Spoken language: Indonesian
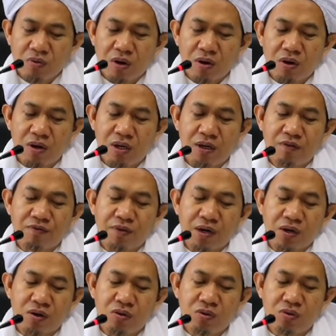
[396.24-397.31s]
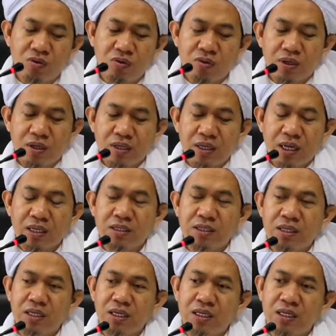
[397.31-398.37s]
Wa qala farahuhu dan
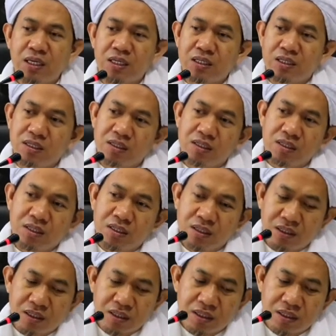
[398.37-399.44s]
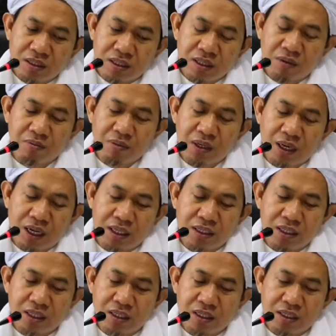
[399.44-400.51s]
sedikit
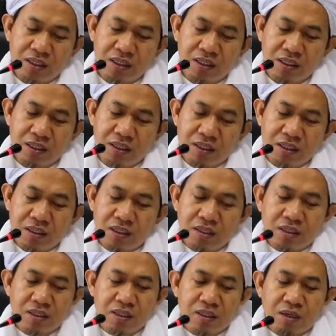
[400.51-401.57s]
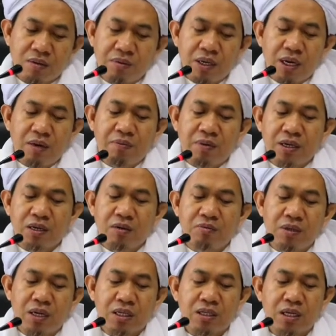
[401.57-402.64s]
gembiranya. Gembira apa?
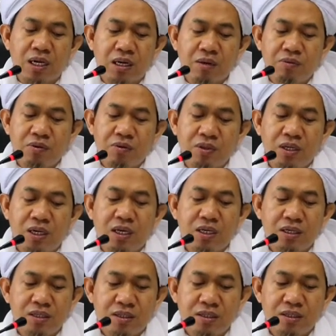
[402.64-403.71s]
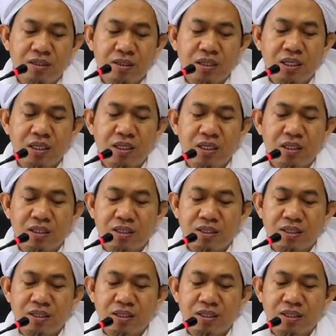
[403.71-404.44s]
Gembira terhadap dunia sedikit.